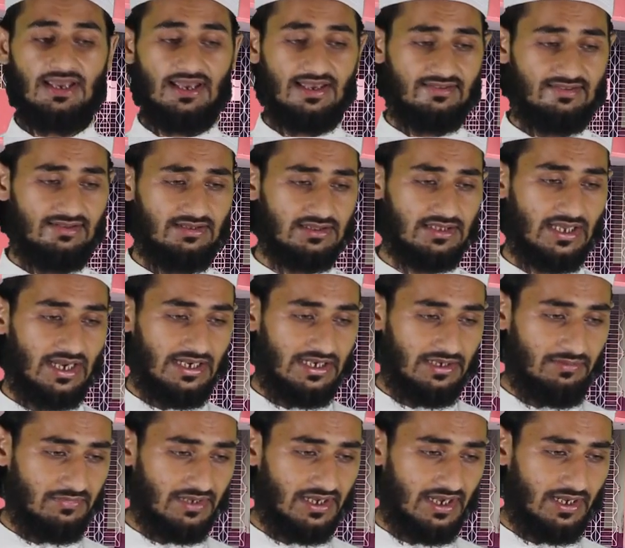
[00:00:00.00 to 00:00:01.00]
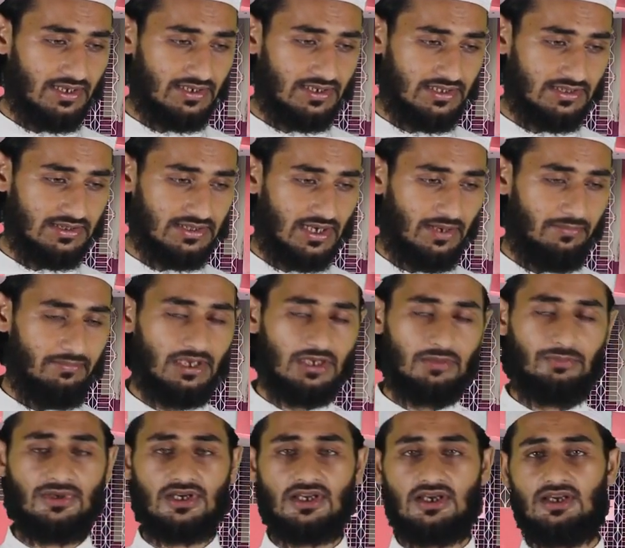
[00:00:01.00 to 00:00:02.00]
ऐसी तालीम गाह की
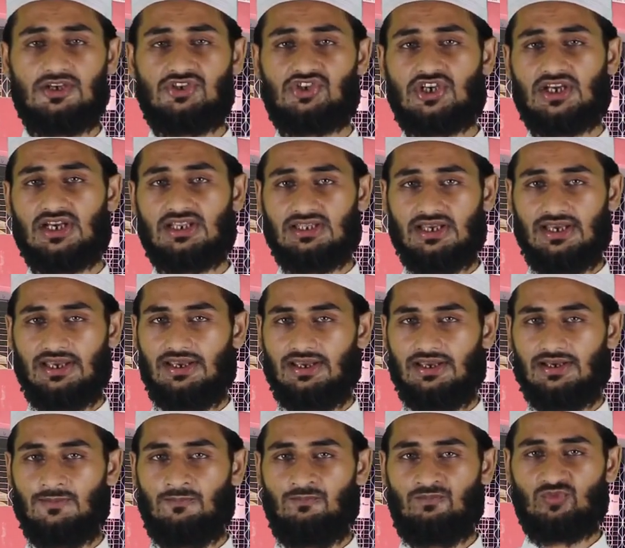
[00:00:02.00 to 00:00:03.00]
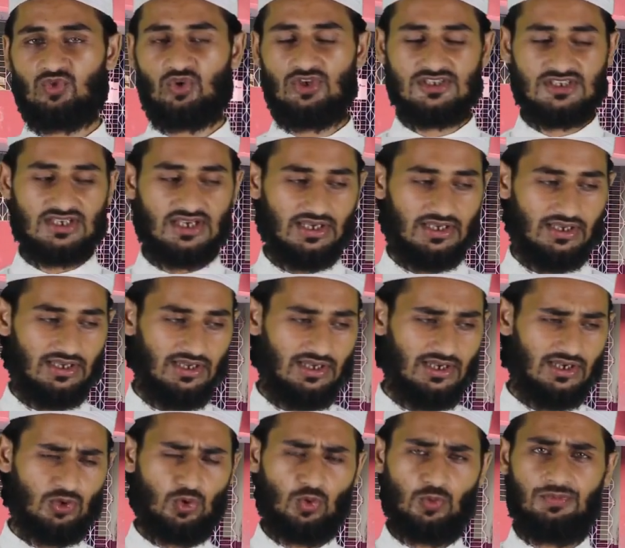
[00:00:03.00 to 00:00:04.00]
तामीर पर खर्च करता है तो इसका
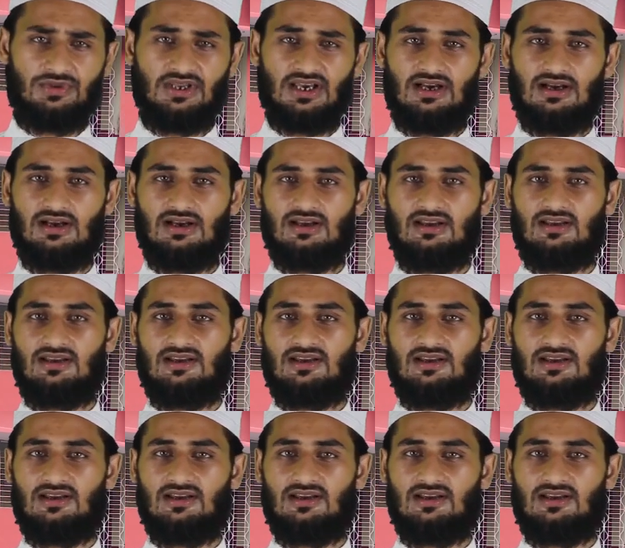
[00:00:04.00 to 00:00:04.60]
एक रुपया